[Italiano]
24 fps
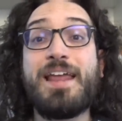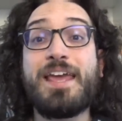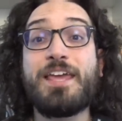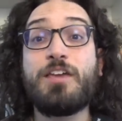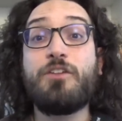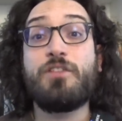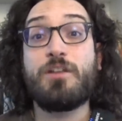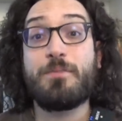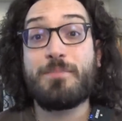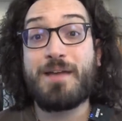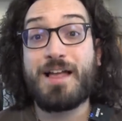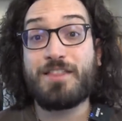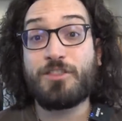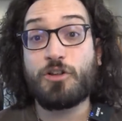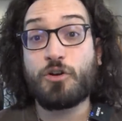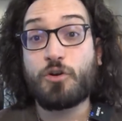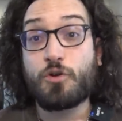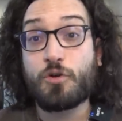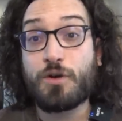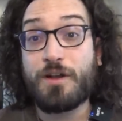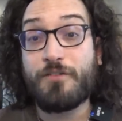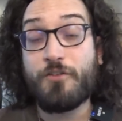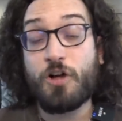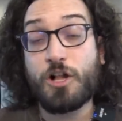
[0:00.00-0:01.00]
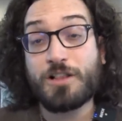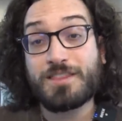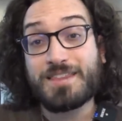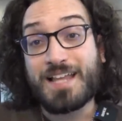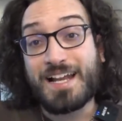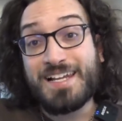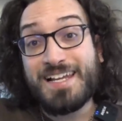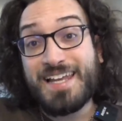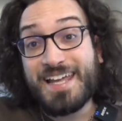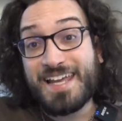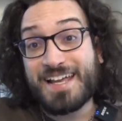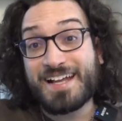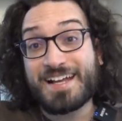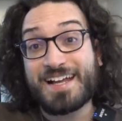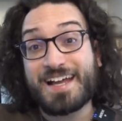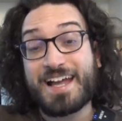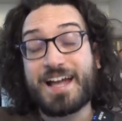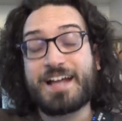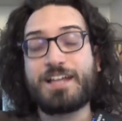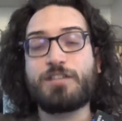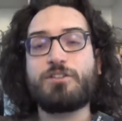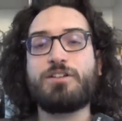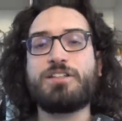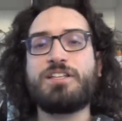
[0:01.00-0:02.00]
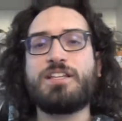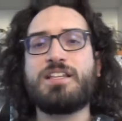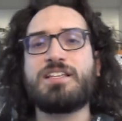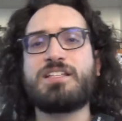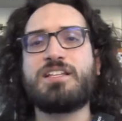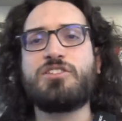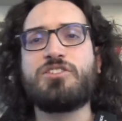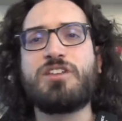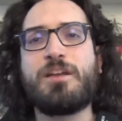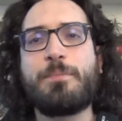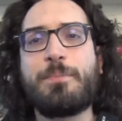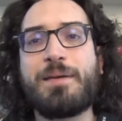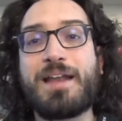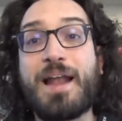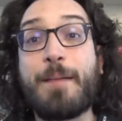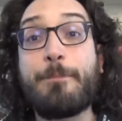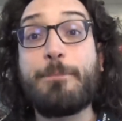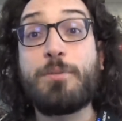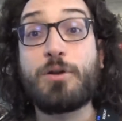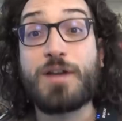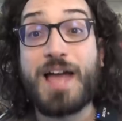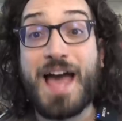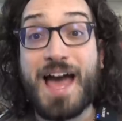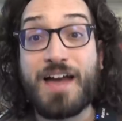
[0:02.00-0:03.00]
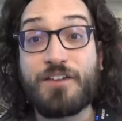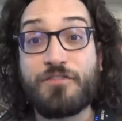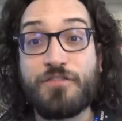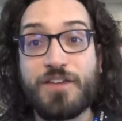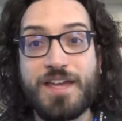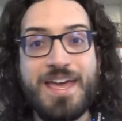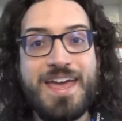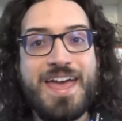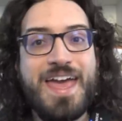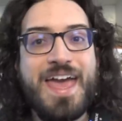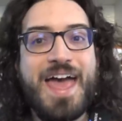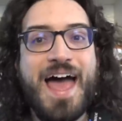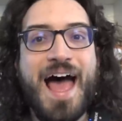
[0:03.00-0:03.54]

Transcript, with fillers: Io vi rimando ancora una volta il link che trovate in descrizione per abbonarvi